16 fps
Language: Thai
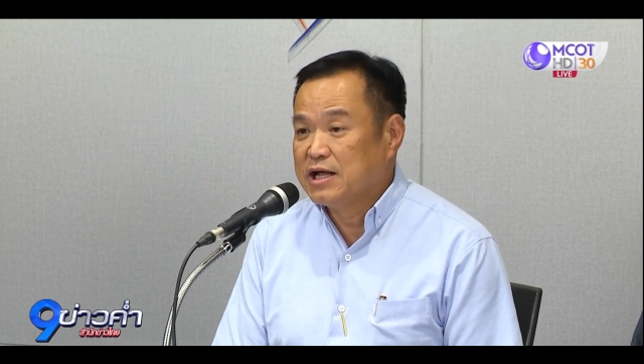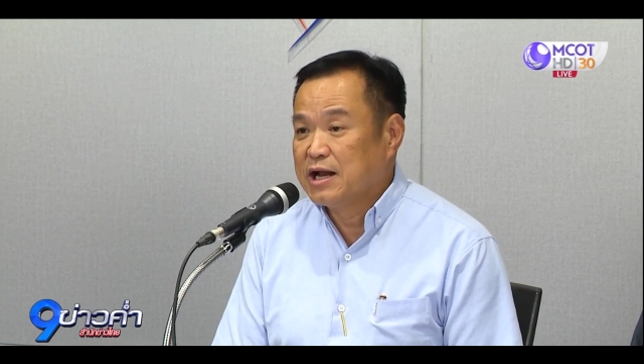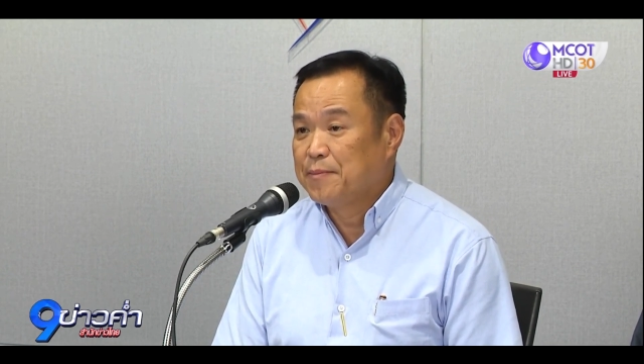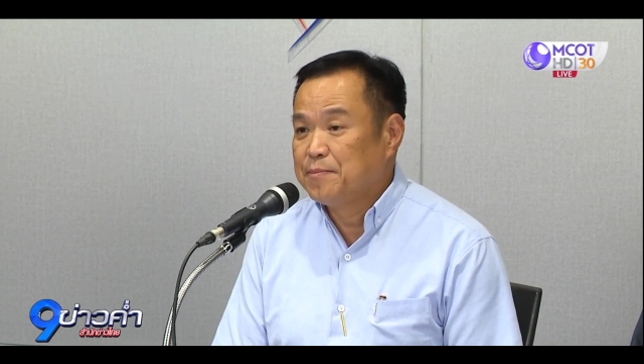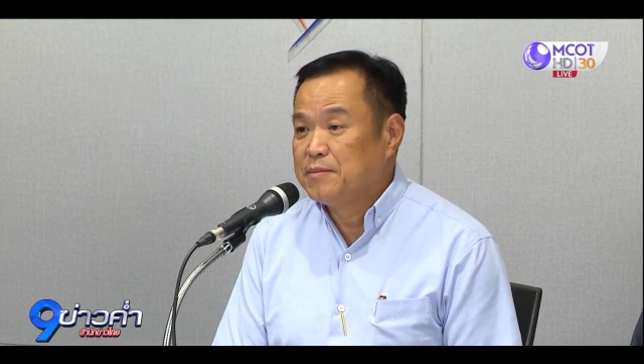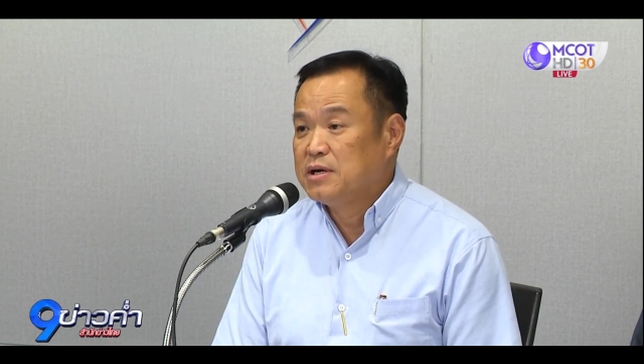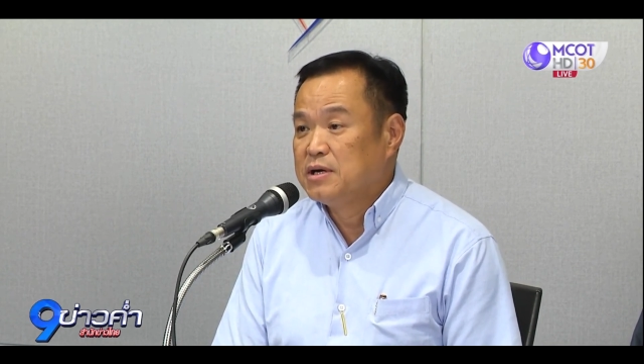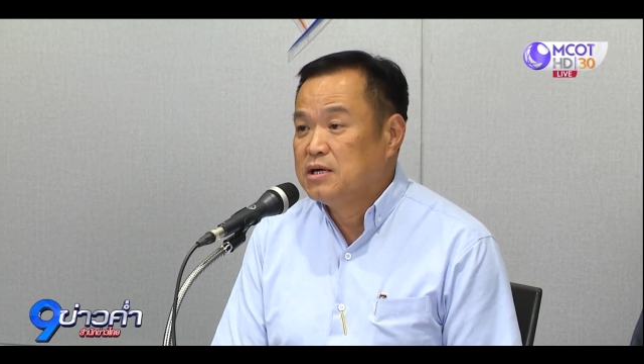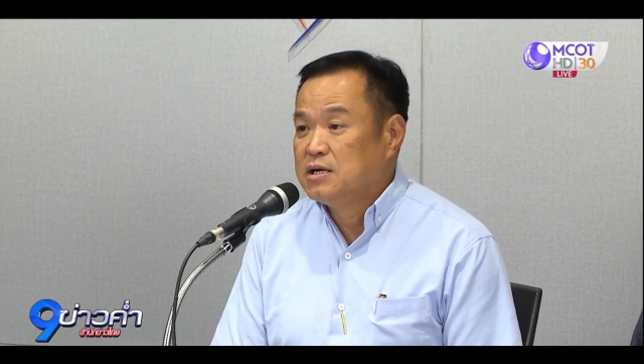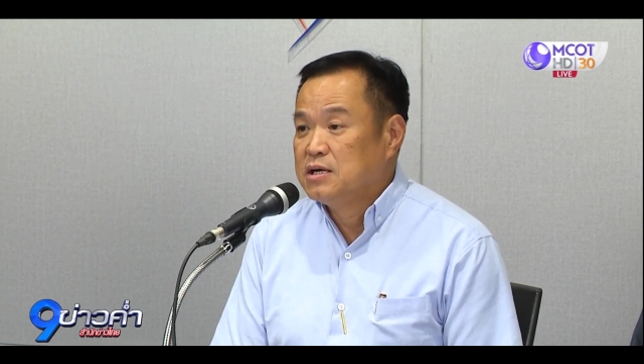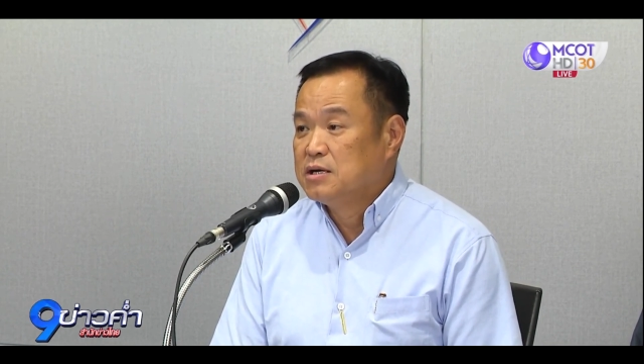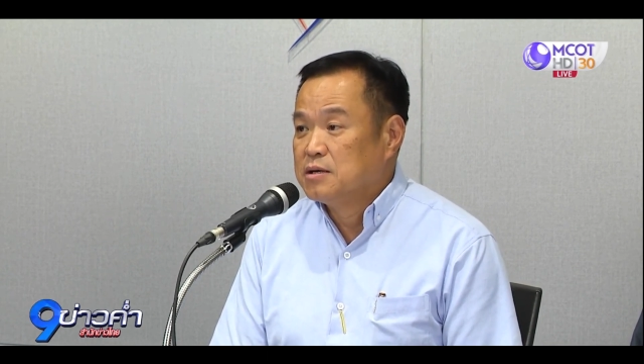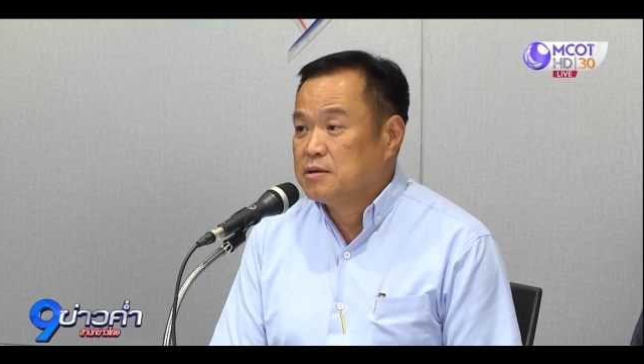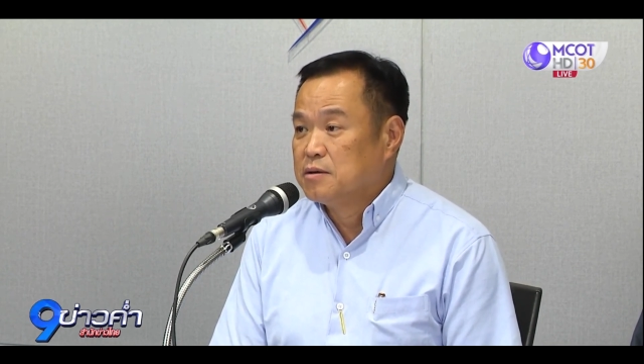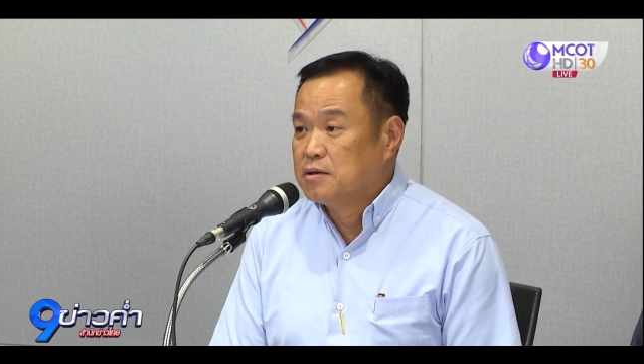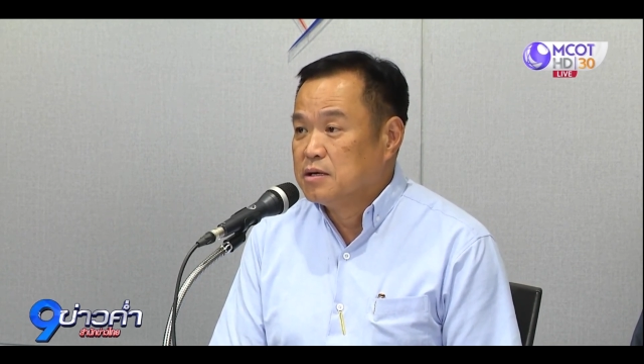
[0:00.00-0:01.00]
ต้นไม่ส
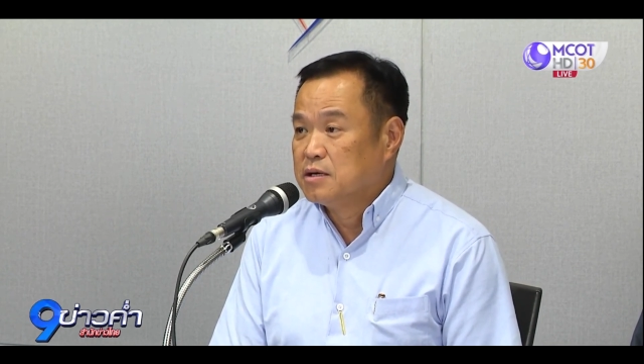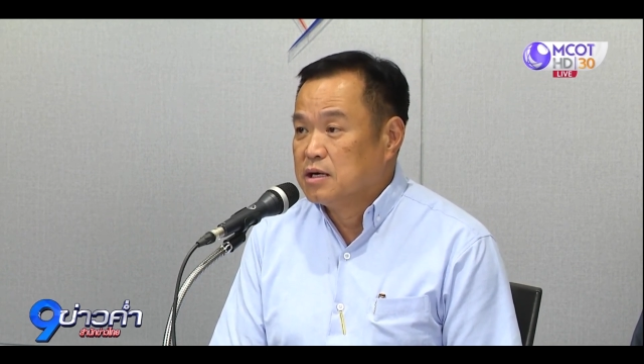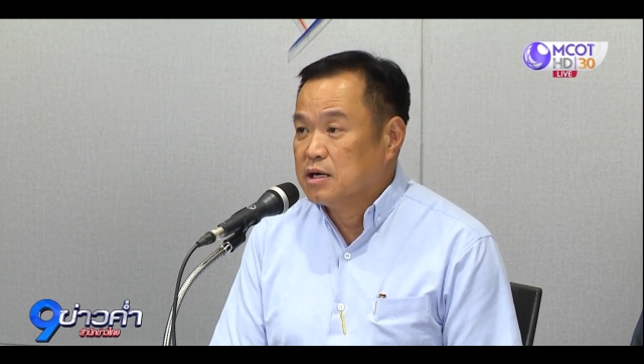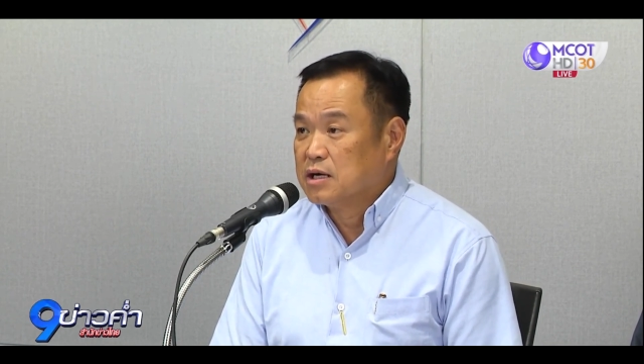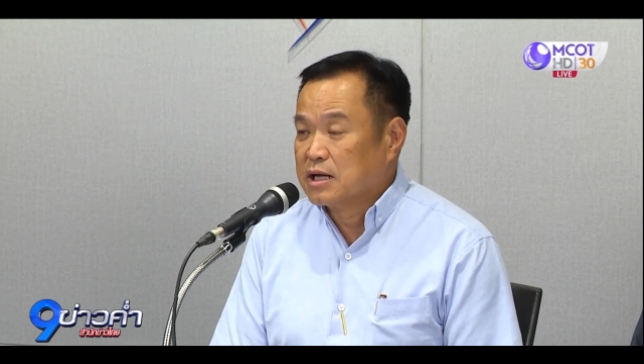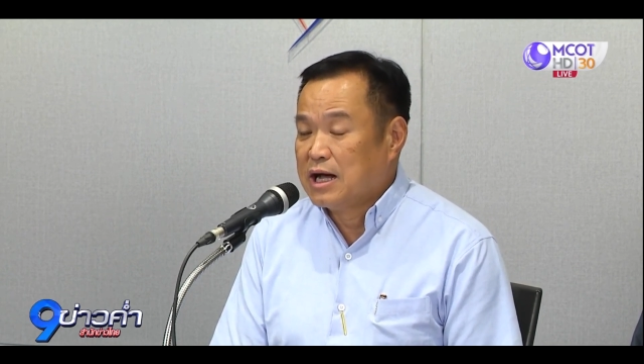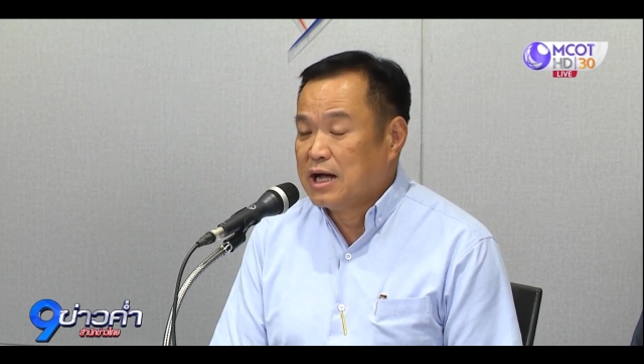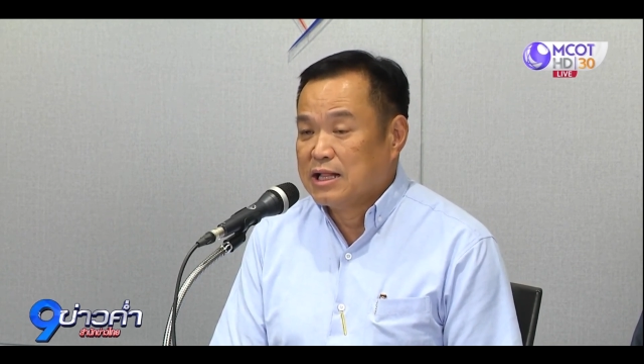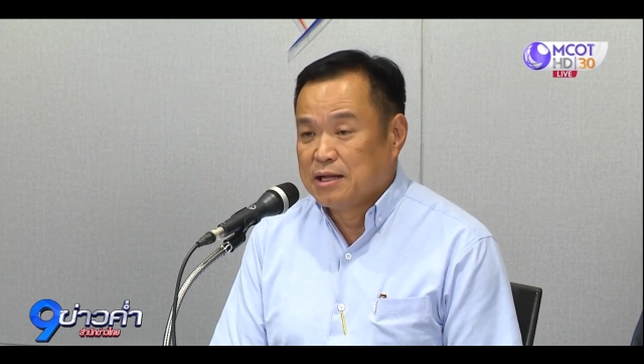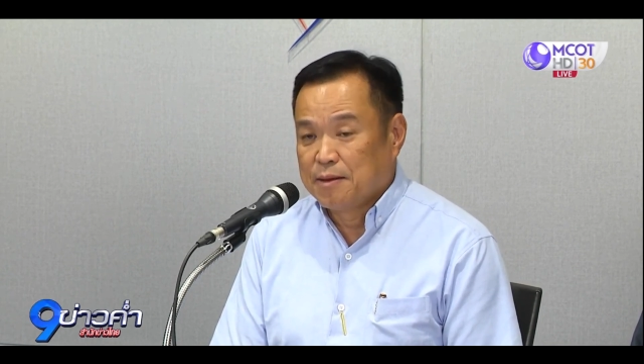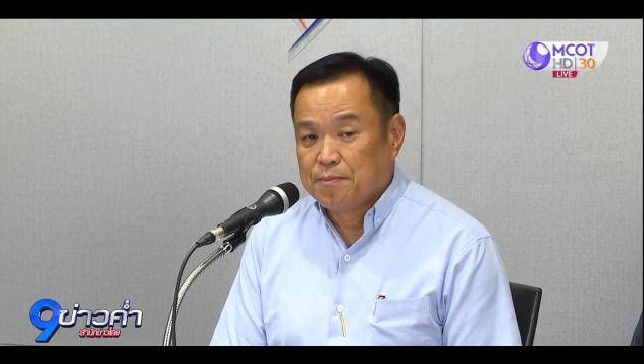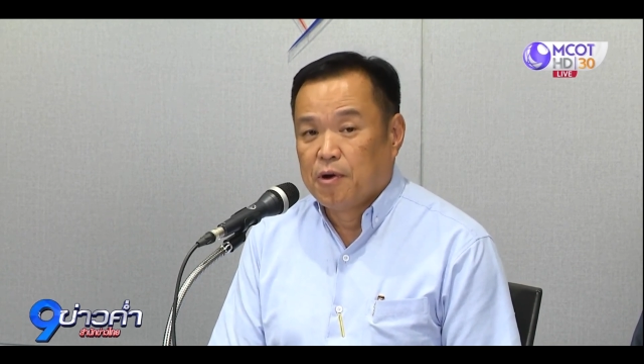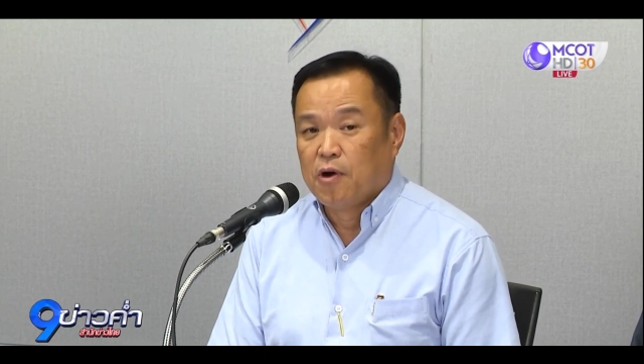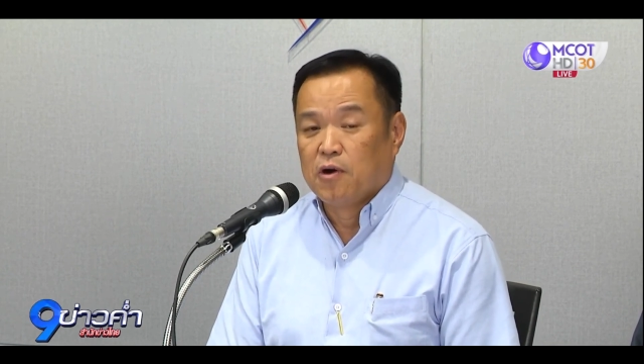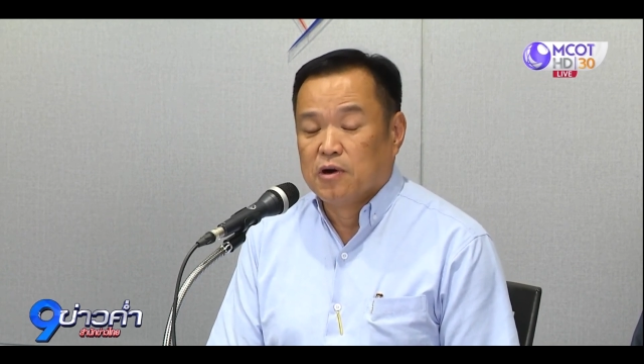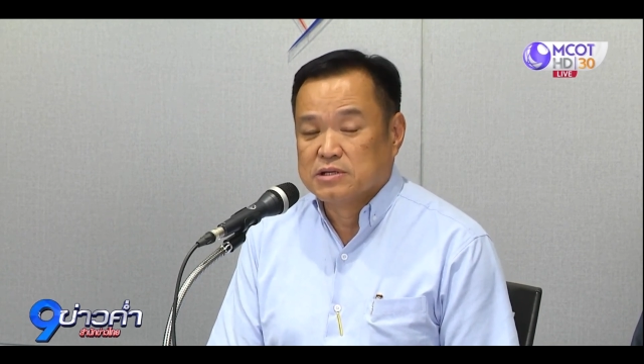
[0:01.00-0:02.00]
นับสนุนตั้ง
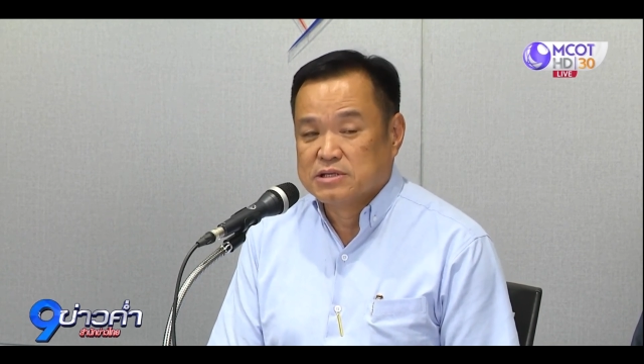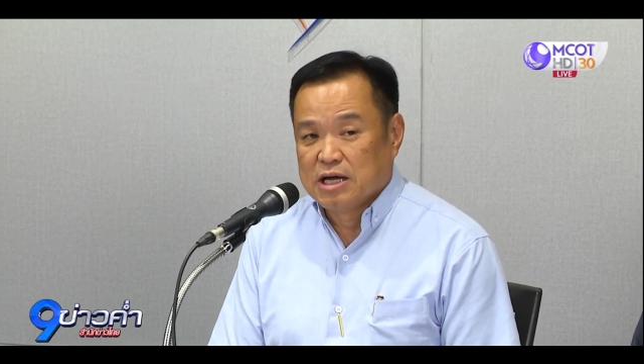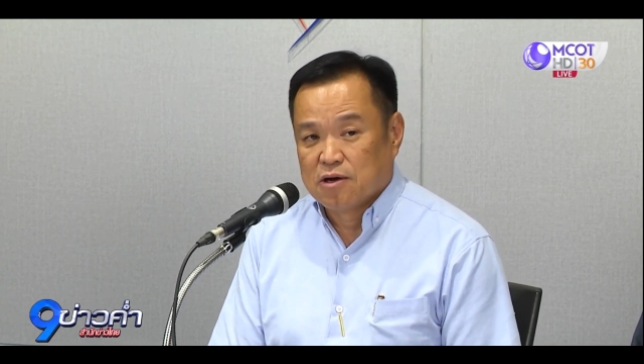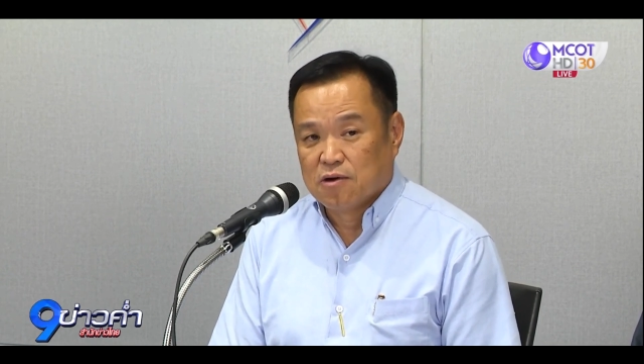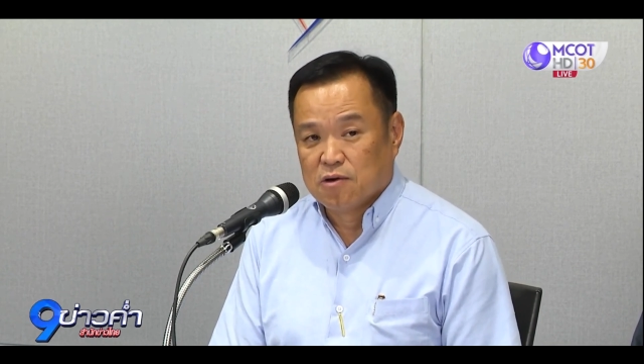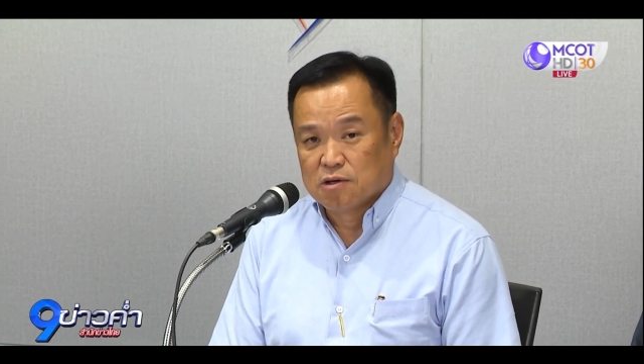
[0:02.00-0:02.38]
รัฐบาล